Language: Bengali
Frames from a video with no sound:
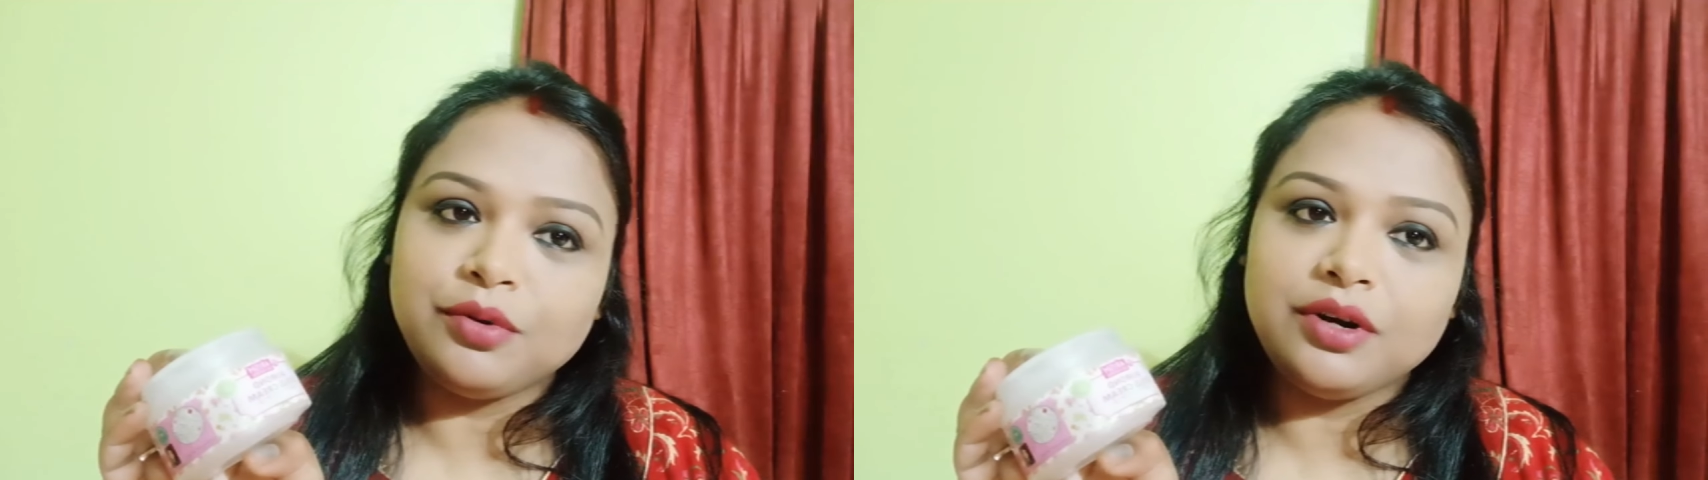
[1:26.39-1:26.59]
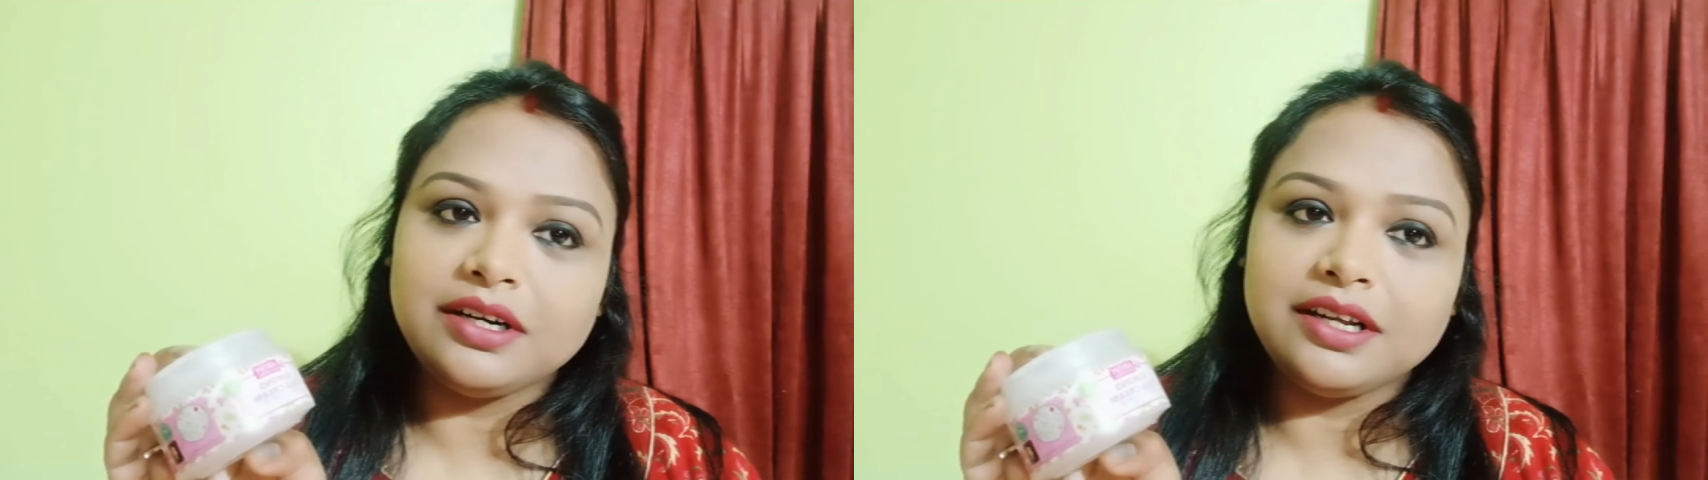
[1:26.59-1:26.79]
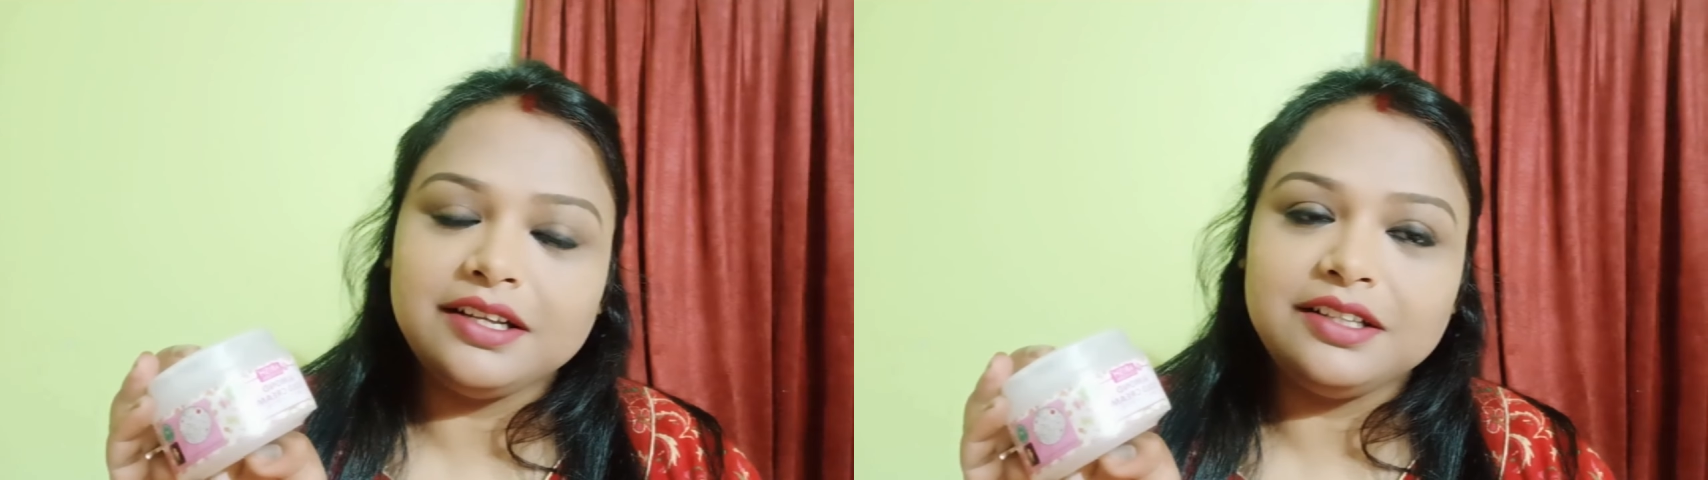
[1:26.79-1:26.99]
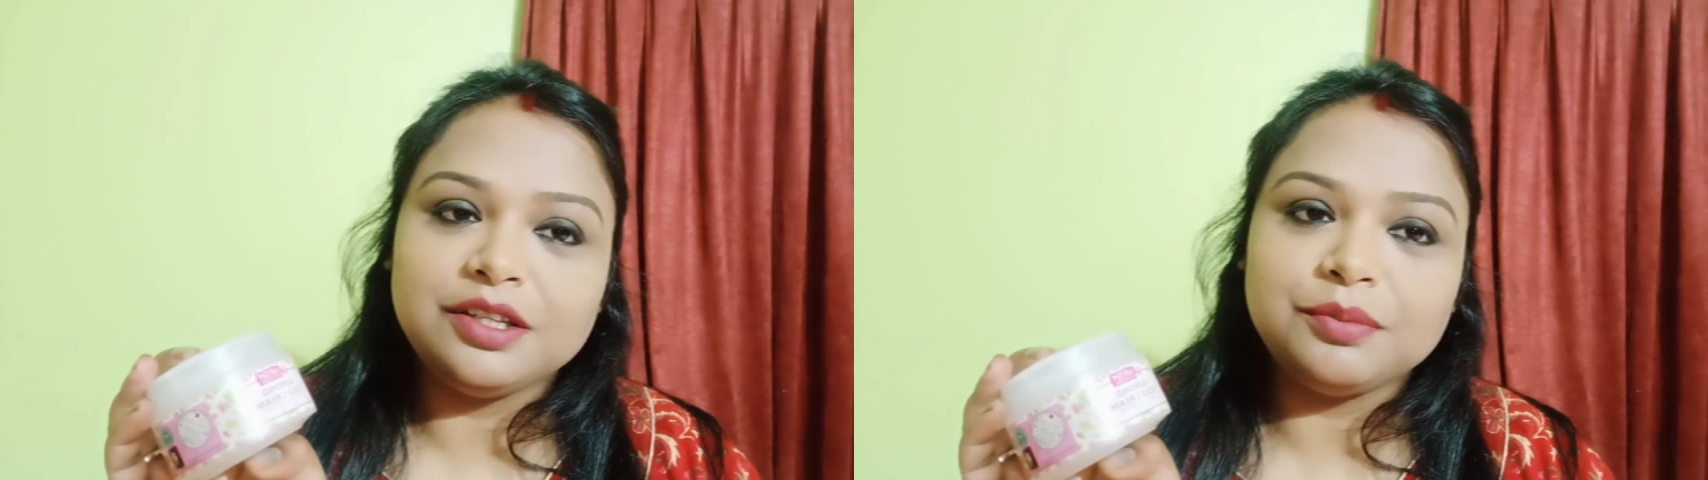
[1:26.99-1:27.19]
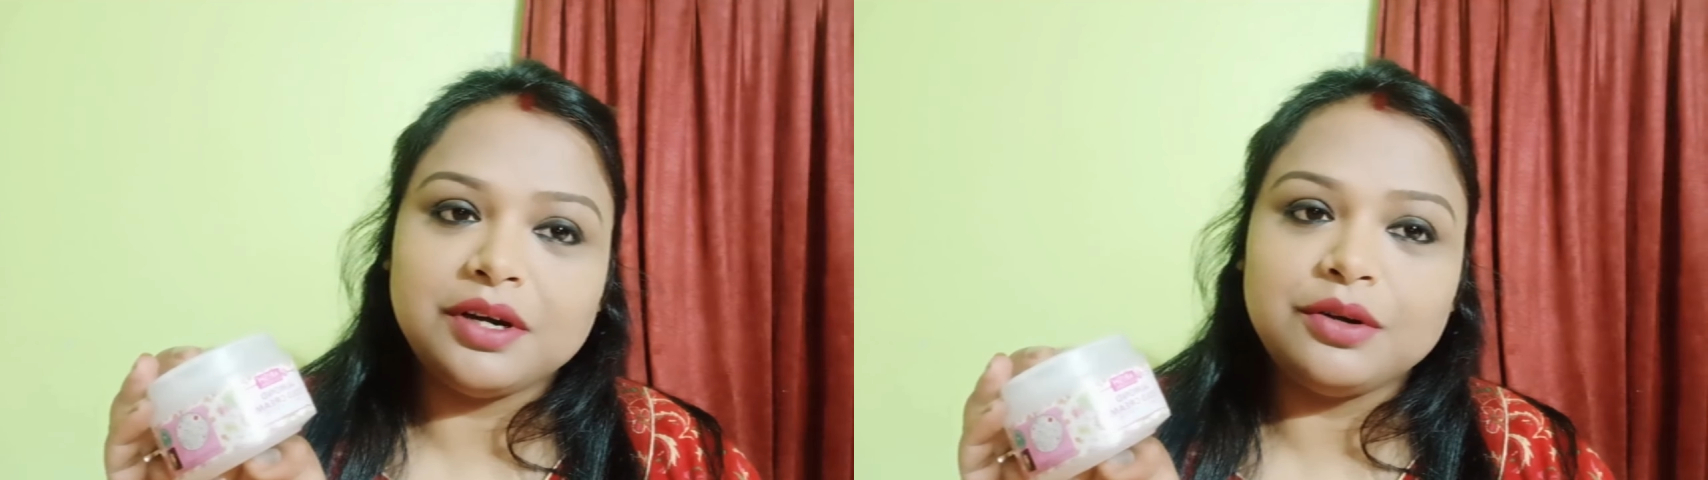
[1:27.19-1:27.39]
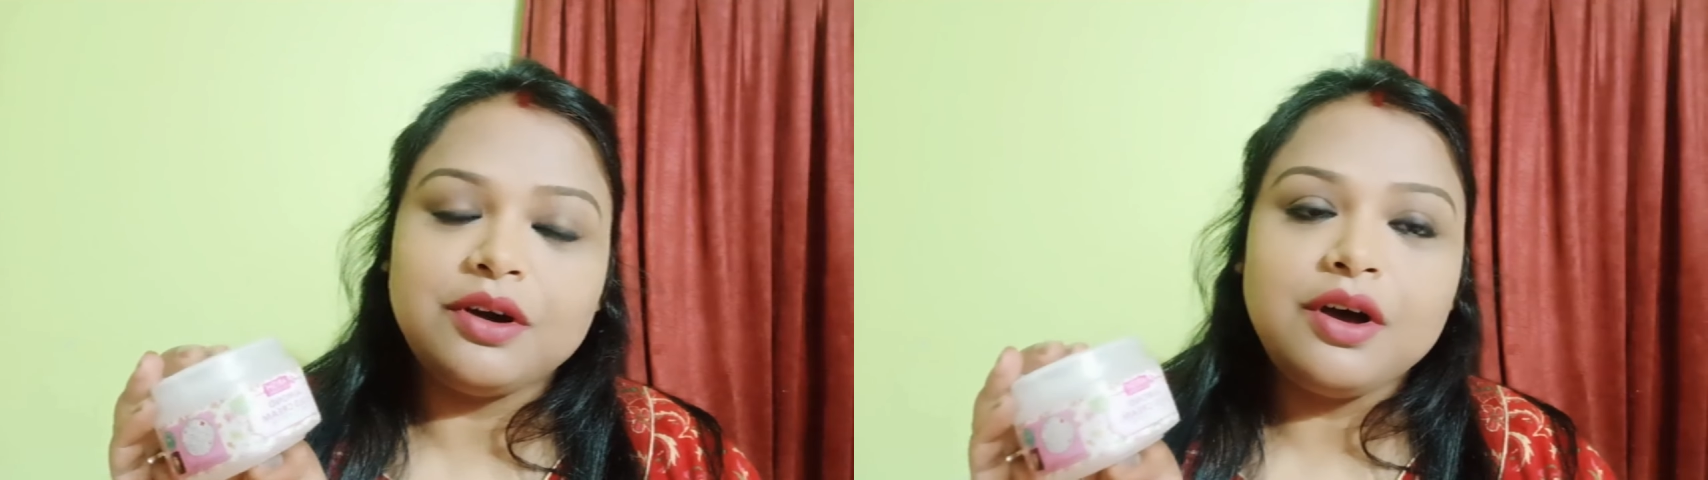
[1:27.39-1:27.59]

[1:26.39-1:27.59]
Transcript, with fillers: প্রোডাক্টটা কিনতে পারো